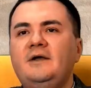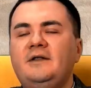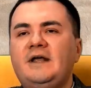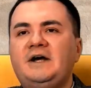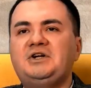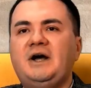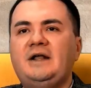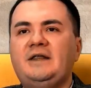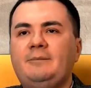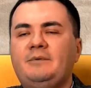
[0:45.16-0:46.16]
Даже
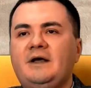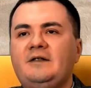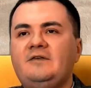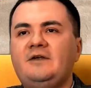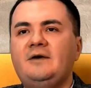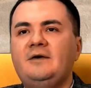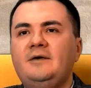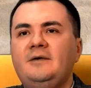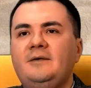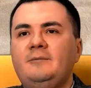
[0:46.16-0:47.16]
адаптация,
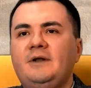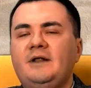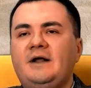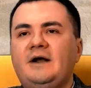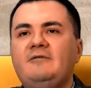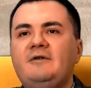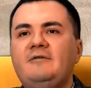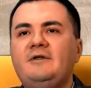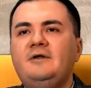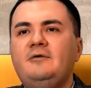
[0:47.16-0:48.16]

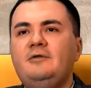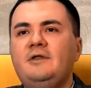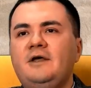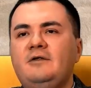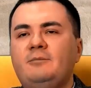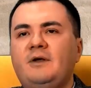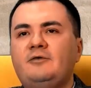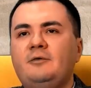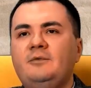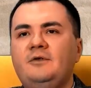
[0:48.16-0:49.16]
приноравливание людей,
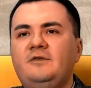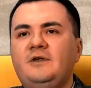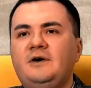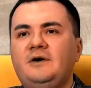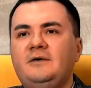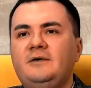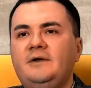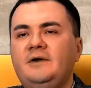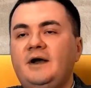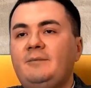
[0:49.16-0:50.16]
способность их
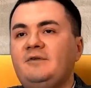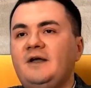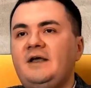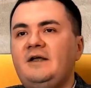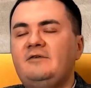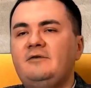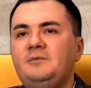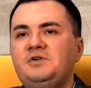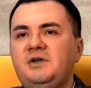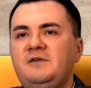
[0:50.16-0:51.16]
к обстоятельствам
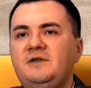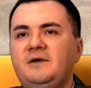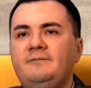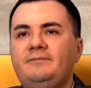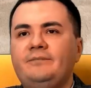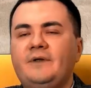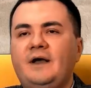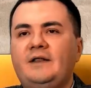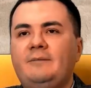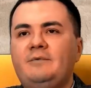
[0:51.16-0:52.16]
жизни
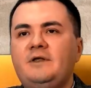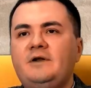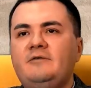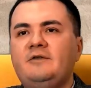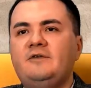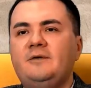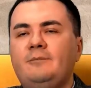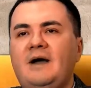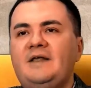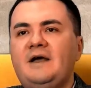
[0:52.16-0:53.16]
адаптироваться,
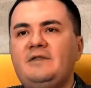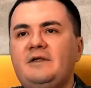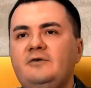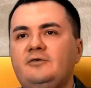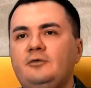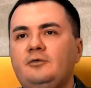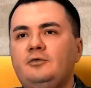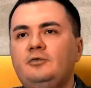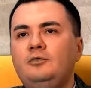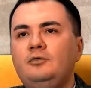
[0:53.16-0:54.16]
понять их
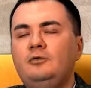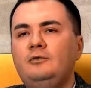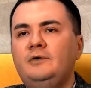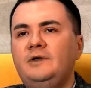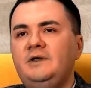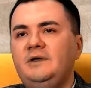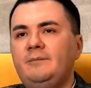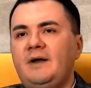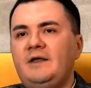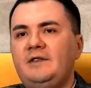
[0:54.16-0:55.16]
структуру и
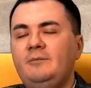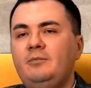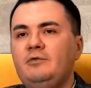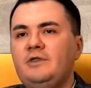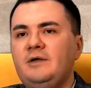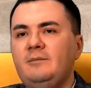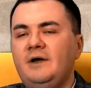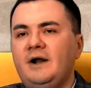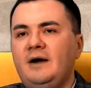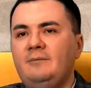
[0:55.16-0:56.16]
понять допустимые
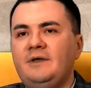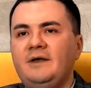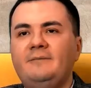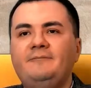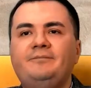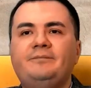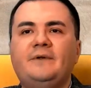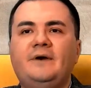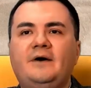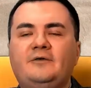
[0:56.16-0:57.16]
рамки
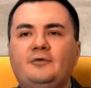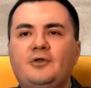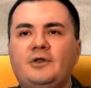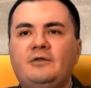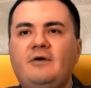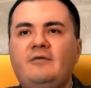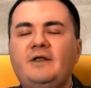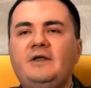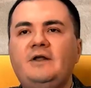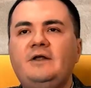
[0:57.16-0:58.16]
а,
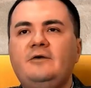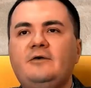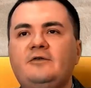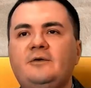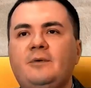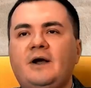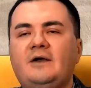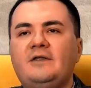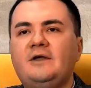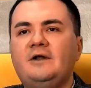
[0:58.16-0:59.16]
существования религиозной
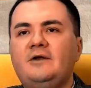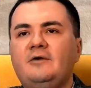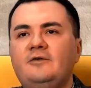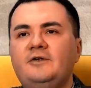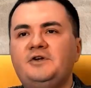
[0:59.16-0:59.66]
практики, религиозной